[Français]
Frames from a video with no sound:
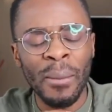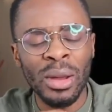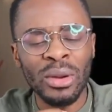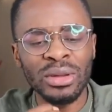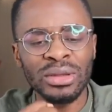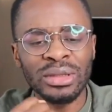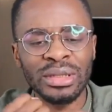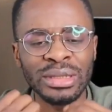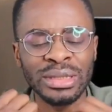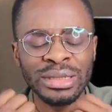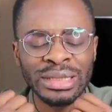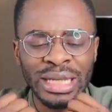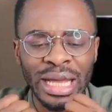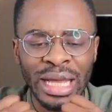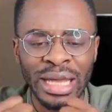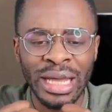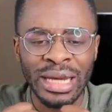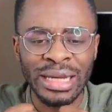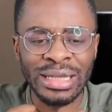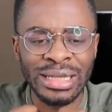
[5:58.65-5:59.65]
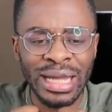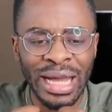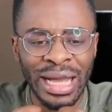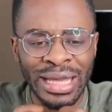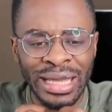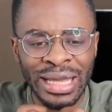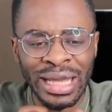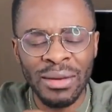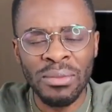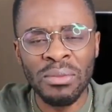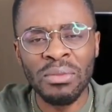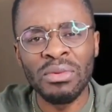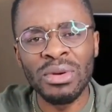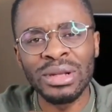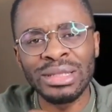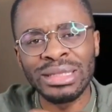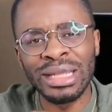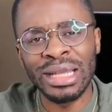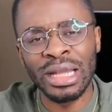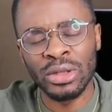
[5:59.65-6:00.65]
Mais lorsque j'ai réalisé à quel
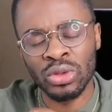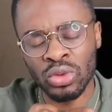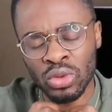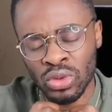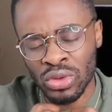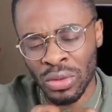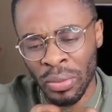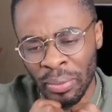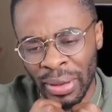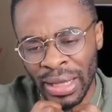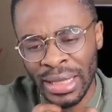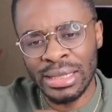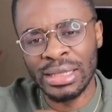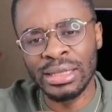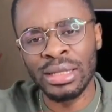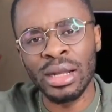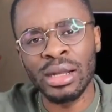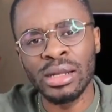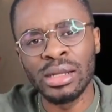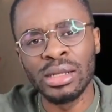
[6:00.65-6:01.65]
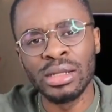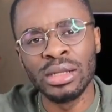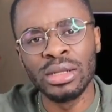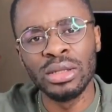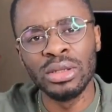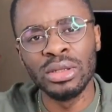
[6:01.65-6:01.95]
point c'était quelque chose de pertinent,